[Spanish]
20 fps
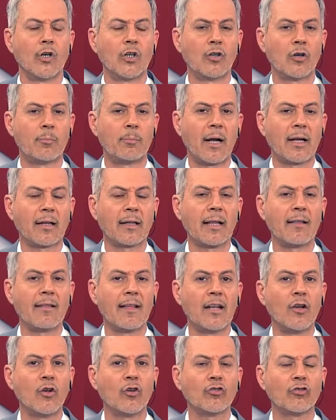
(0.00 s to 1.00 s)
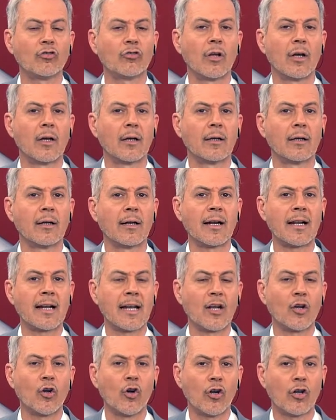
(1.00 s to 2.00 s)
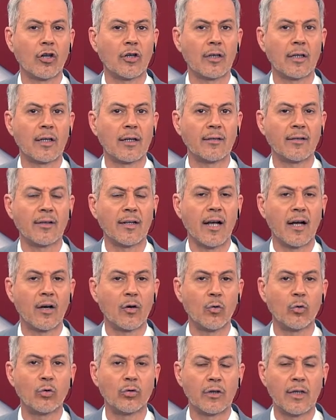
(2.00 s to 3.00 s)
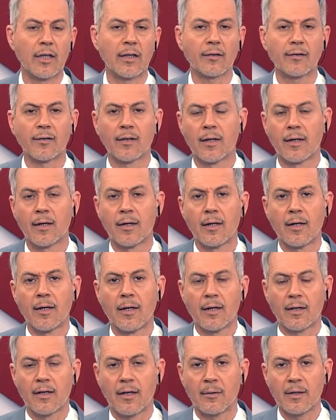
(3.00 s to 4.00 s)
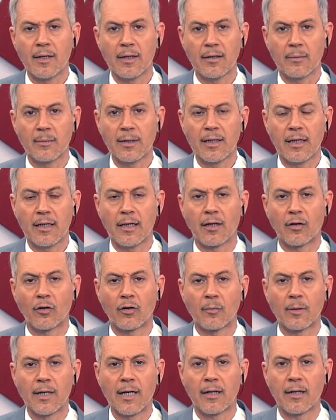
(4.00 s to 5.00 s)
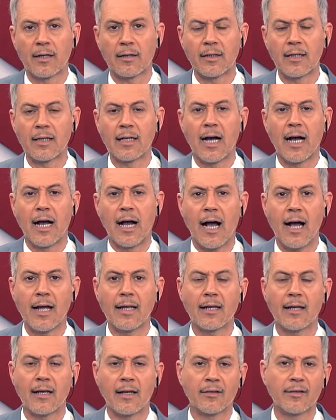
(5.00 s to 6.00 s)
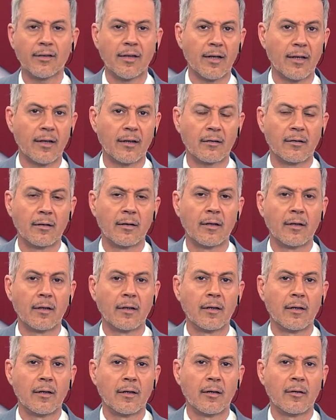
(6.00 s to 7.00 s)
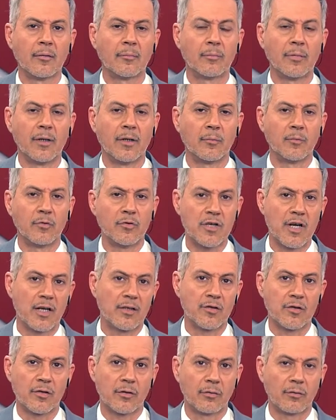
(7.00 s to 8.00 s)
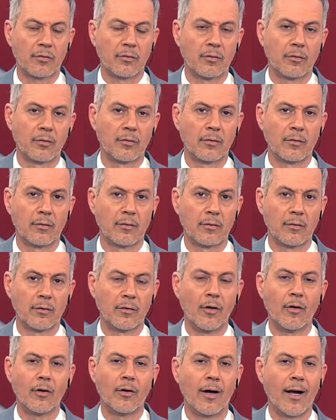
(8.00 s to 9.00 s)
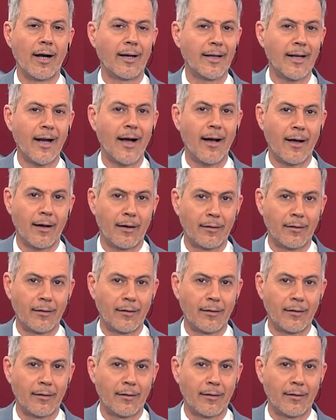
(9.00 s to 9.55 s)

es parte de los recortes y ajustes que evidentemente en la economía argentina hay que hacer, pero muchachos, no acá,